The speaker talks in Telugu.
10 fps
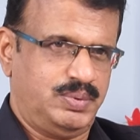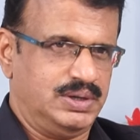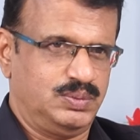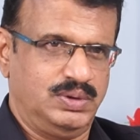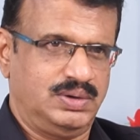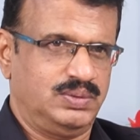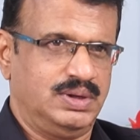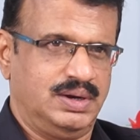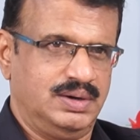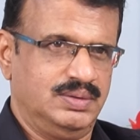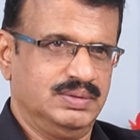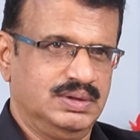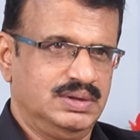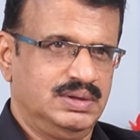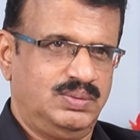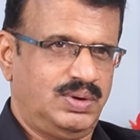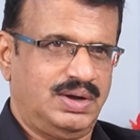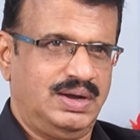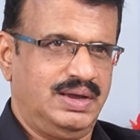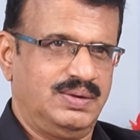పాసిబిలిటీ అన్నాడు ఒక
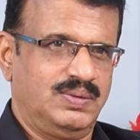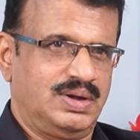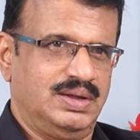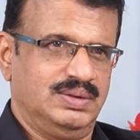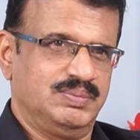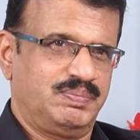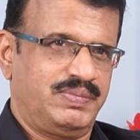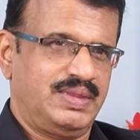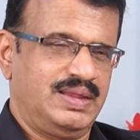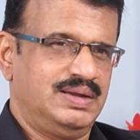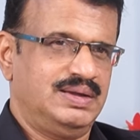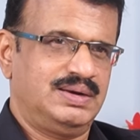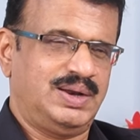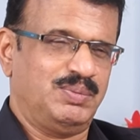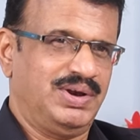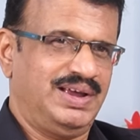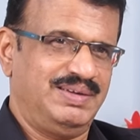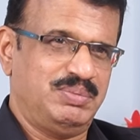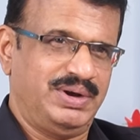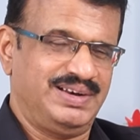హై కూడా కాదు డబుల్ హై
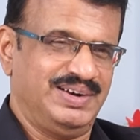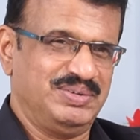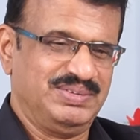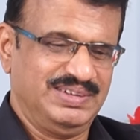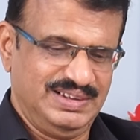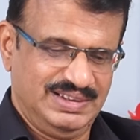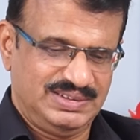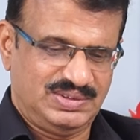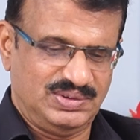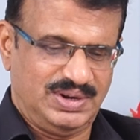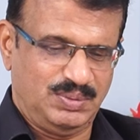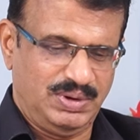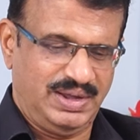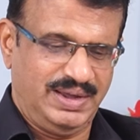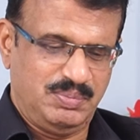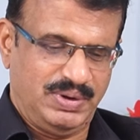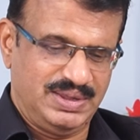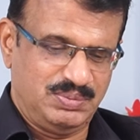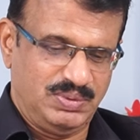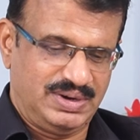పెట్టాడు సో డబుల్ హై
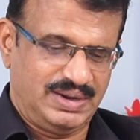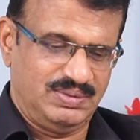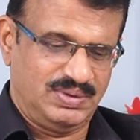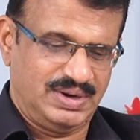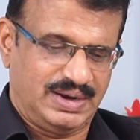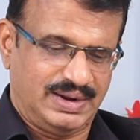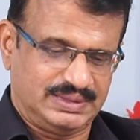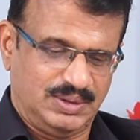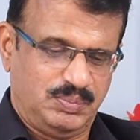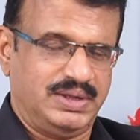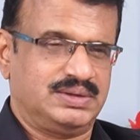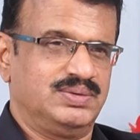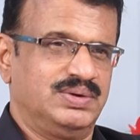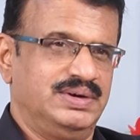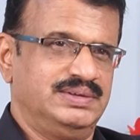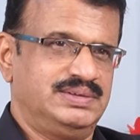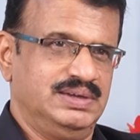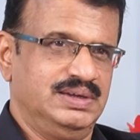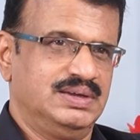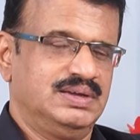పాసిబిలిటీ ఉన్న రక్తపాతం గురించి
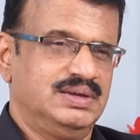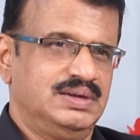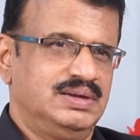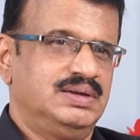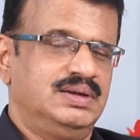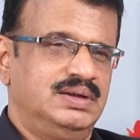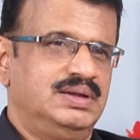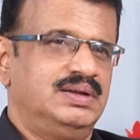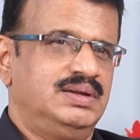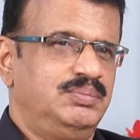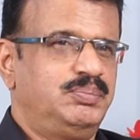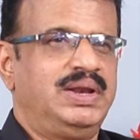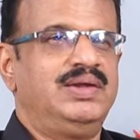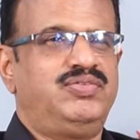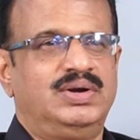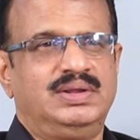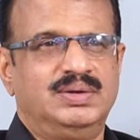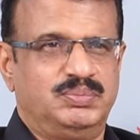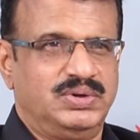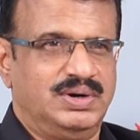బిలీఫ్ అని
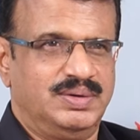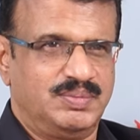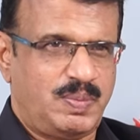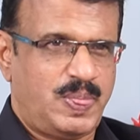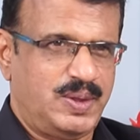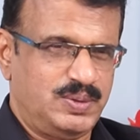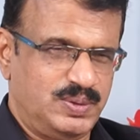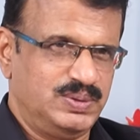చెప్తున్నాడు సో